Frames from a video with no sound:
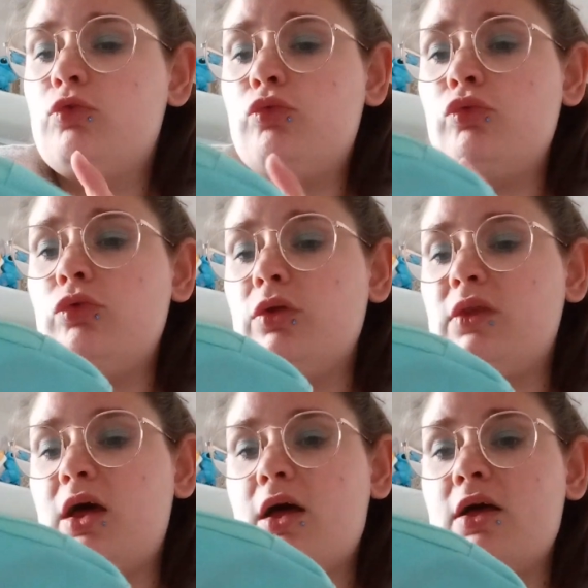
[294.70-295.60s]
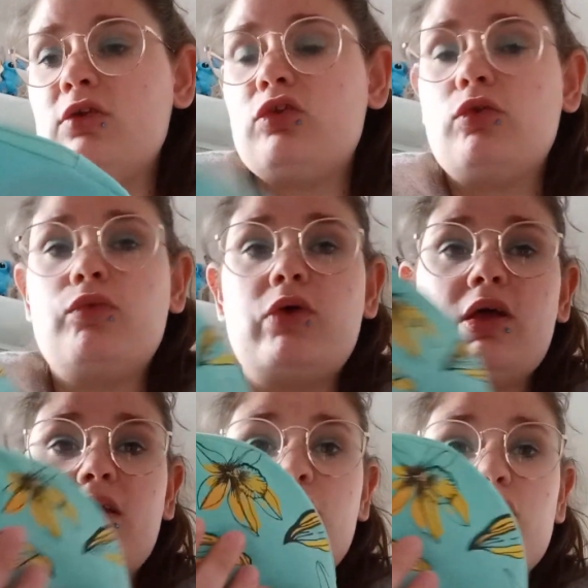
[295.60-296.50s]
Du coup, il y en a un que j'ai
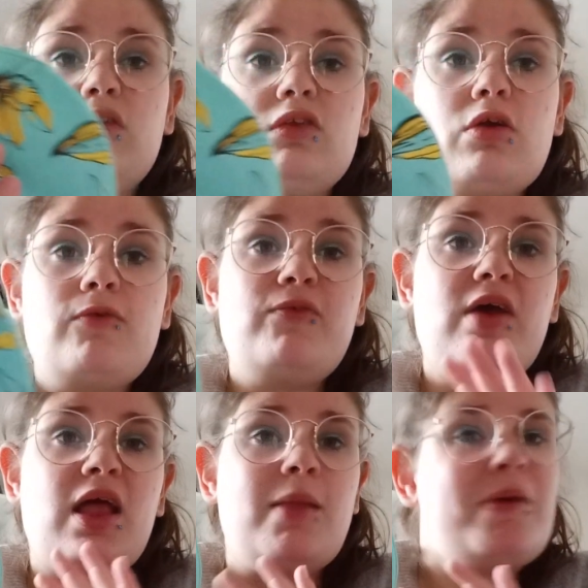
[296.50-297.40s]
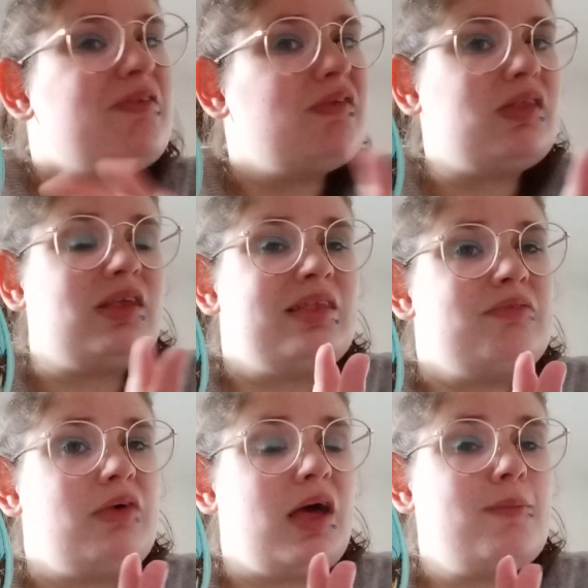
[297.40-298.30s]
que j'ai déjà offert. La personne était
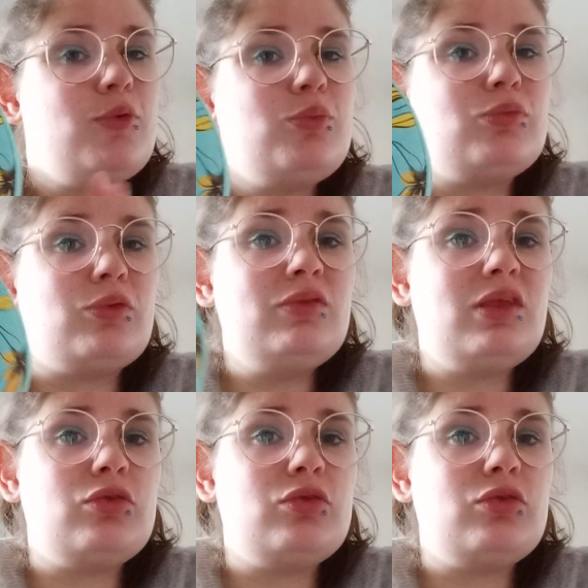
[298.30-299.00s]
vraiment contente.